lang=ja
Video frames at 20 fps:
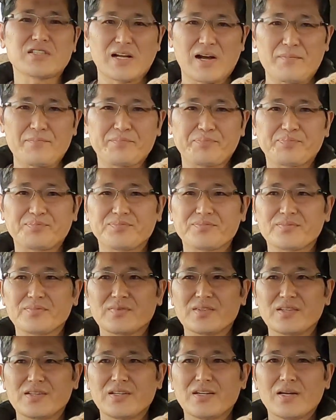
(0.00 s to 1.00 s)
した。
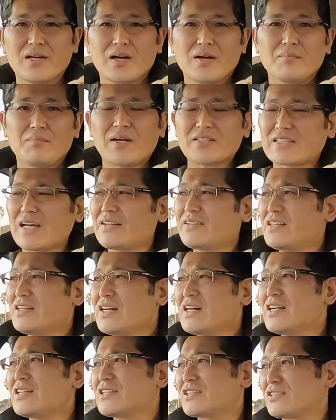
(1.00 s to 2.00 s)
まあ、残念
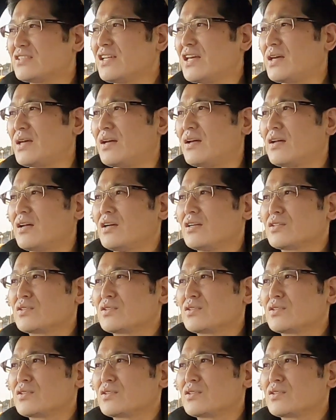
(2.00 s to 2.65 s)
ながらですね、